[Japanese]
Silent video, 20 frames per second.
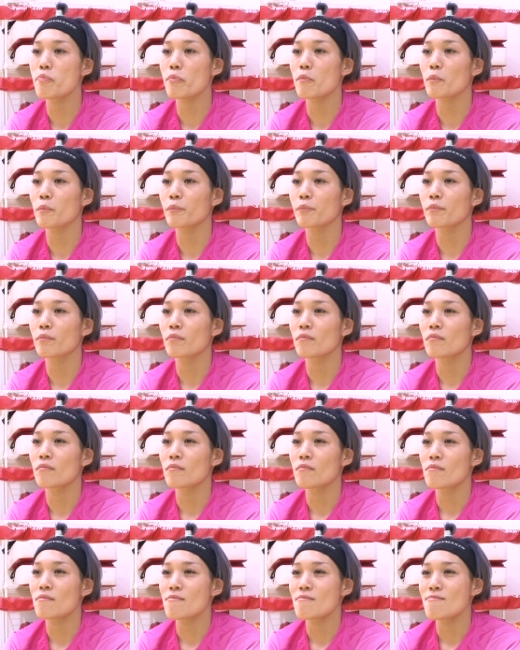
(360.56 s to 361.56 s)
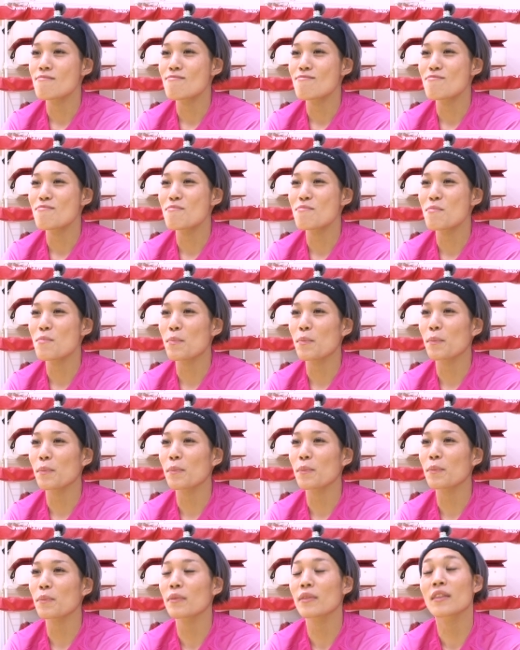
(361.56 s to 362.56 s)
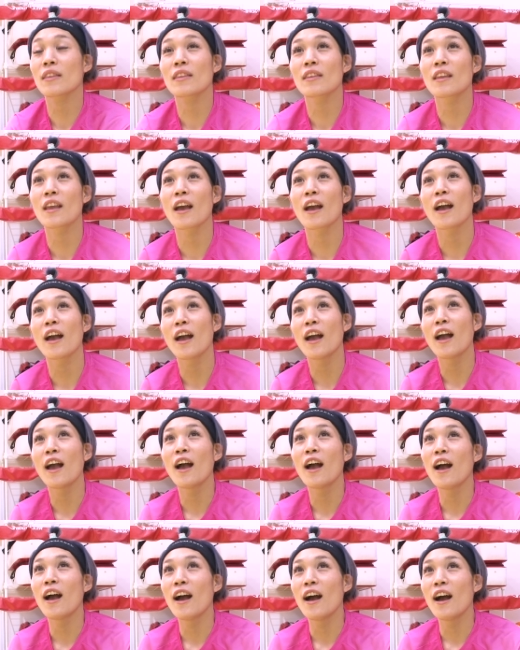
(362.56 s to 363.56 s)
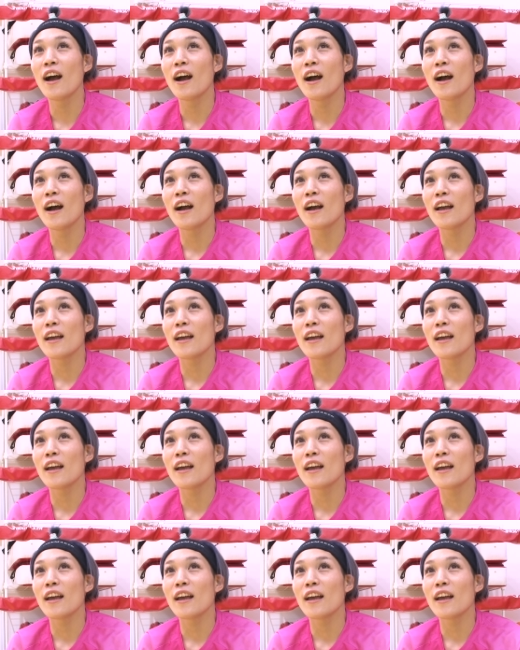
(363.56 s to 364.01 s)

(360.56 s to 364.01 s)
らかに専念するっていうこういう考えっていうのはこうなかったんですか